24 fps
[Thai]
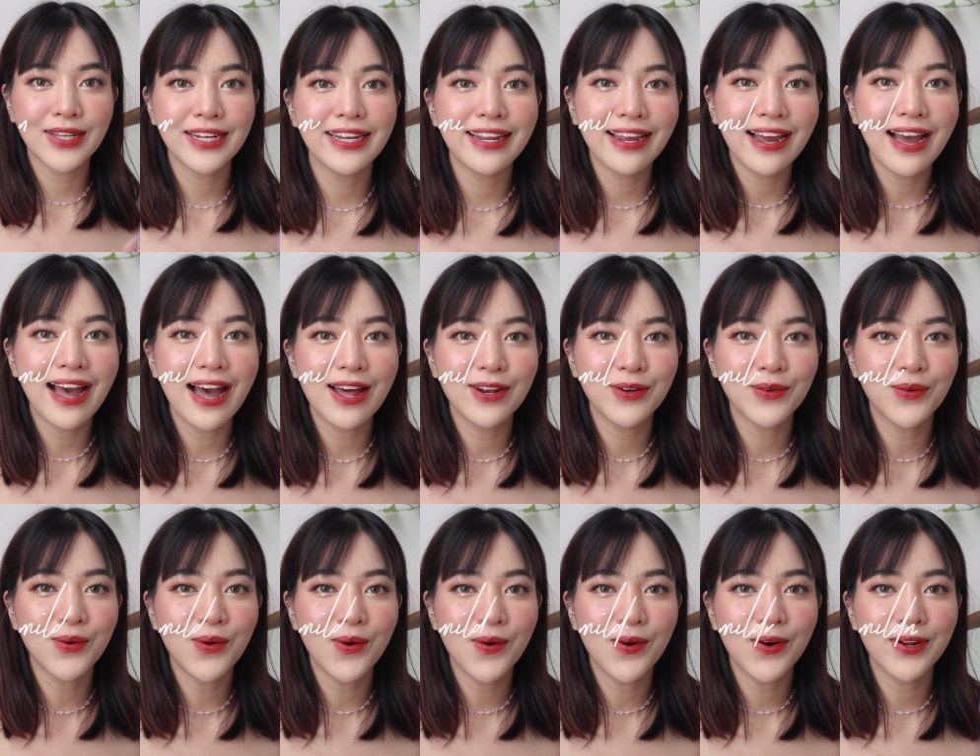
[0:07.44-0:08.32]
สวัสดีค่ะทุ
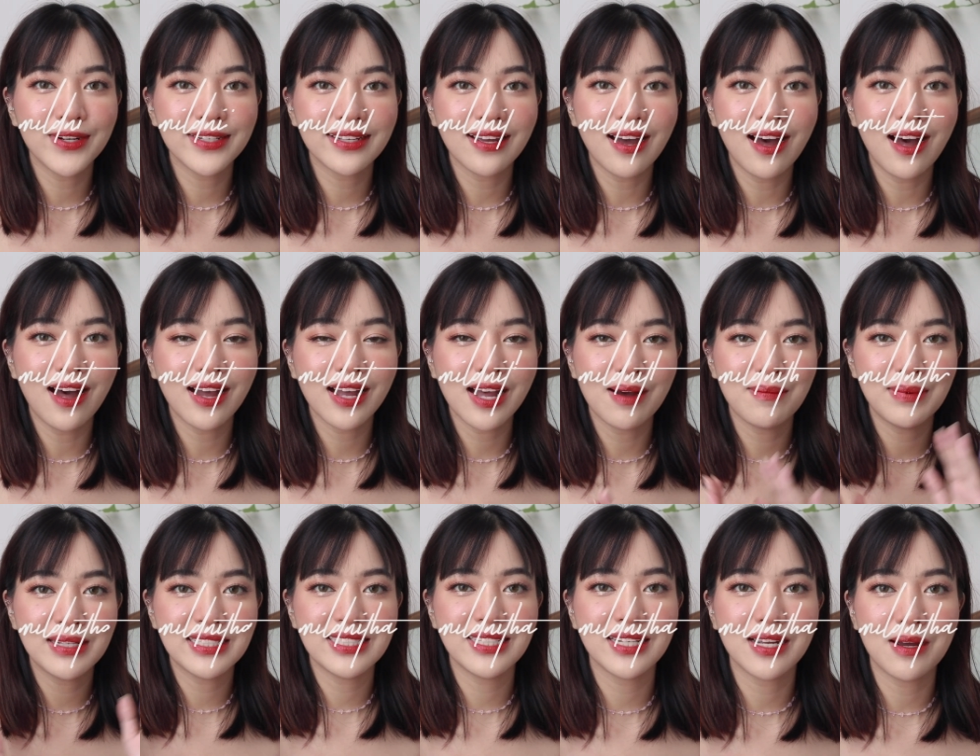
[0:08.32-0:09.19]
กคนก็กลับ
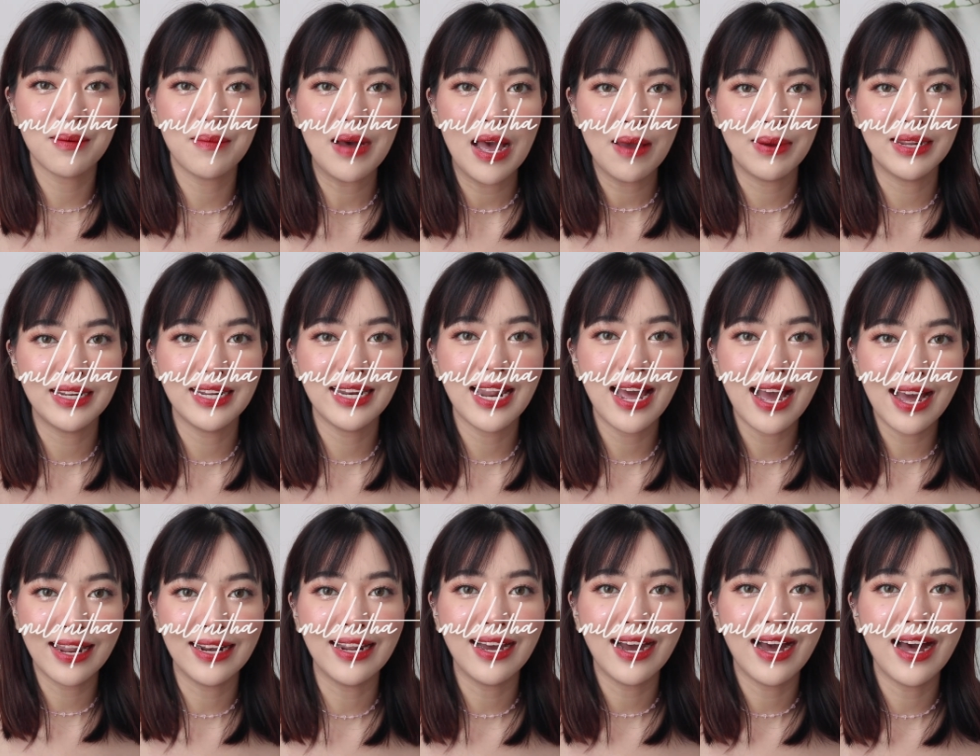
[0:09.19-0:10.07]
มาเจอกับมาย มณิ
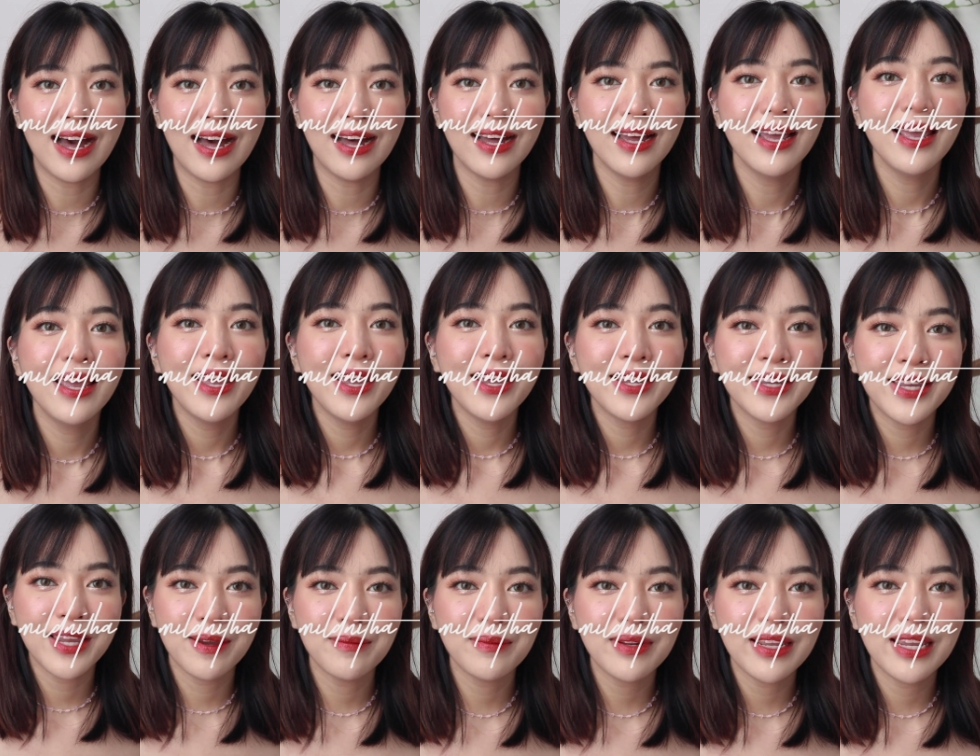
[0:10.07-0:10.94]
ธานะคะ
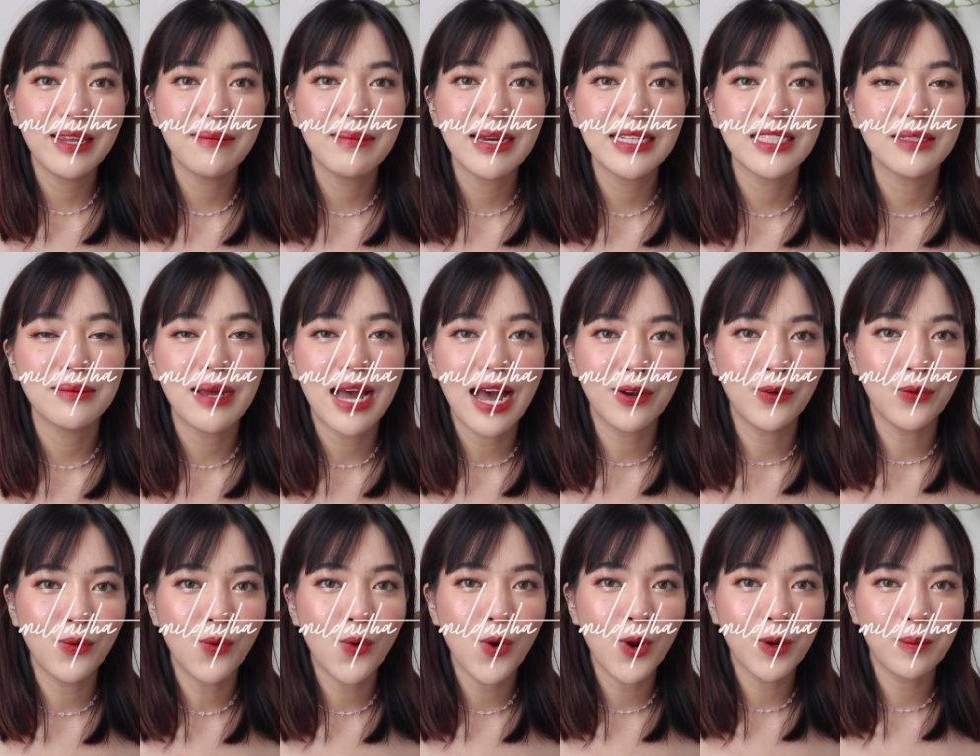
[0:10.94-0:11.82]
คลิปนี้มาจะพา
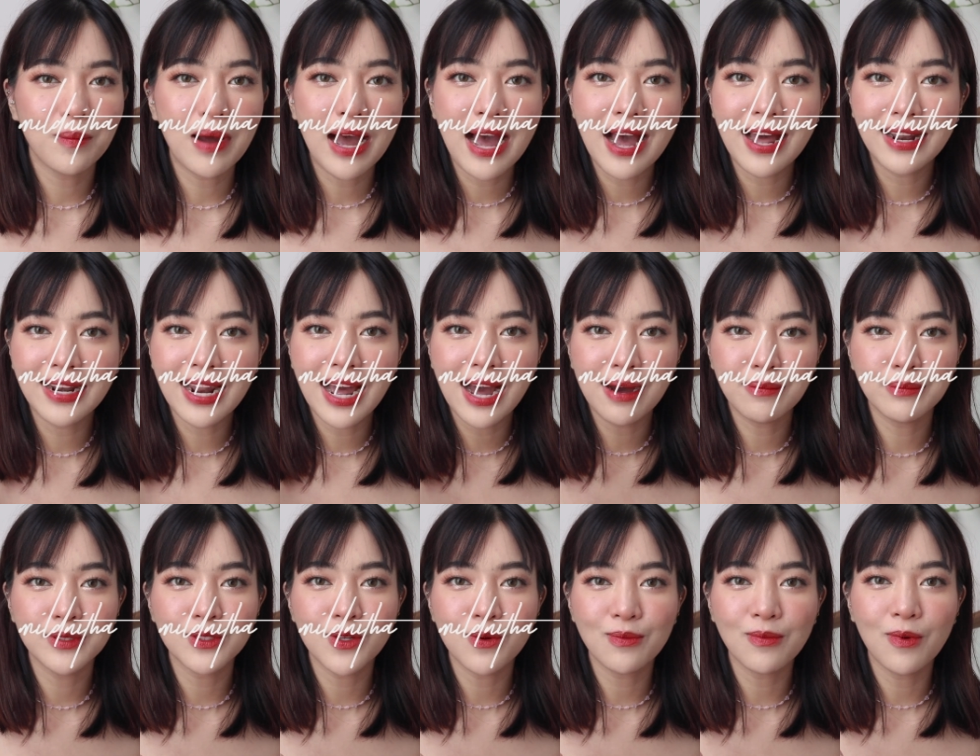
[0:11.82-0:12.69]
ทุกคนมา
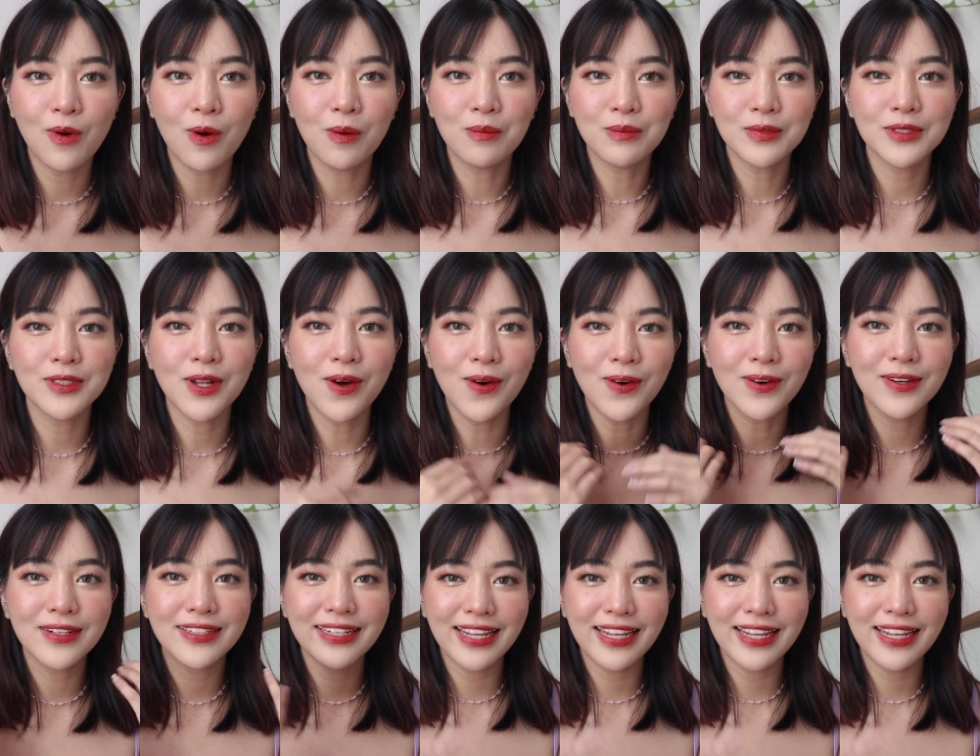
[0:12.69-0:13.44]
ทำทรงผมทรง